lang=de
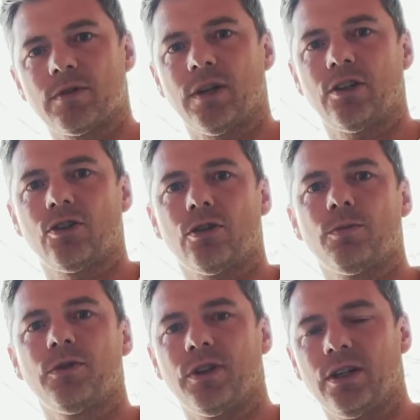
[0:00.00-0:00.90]
im zweiten Stock
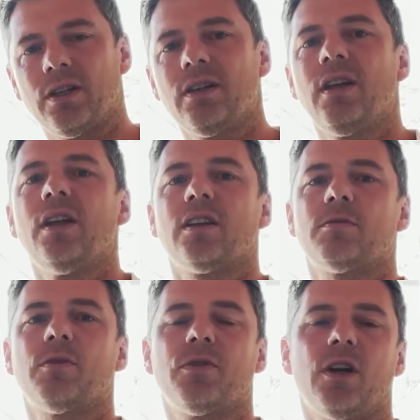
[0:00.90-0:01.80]
befinden,
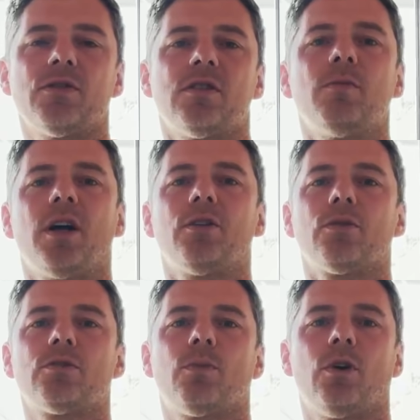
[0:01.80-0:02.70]
dass man von außen immer ein
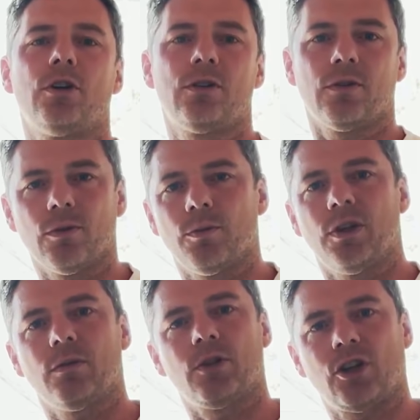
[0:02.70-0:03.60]
Gerüst bräuchte, um
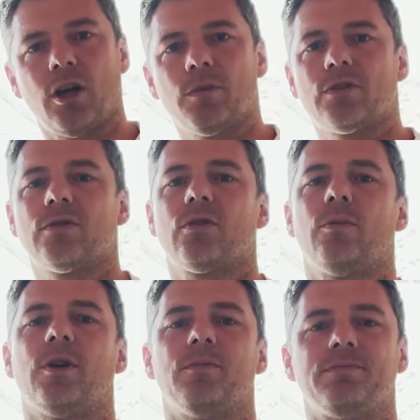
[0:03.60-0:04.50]
die Scheibe zu
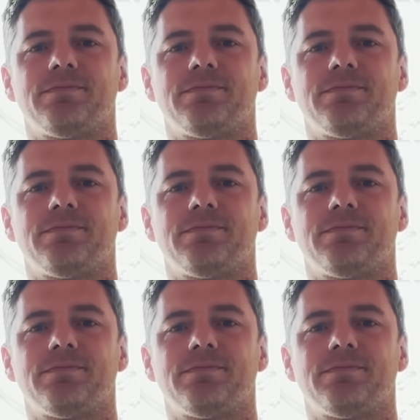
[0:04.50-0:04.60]
säubern.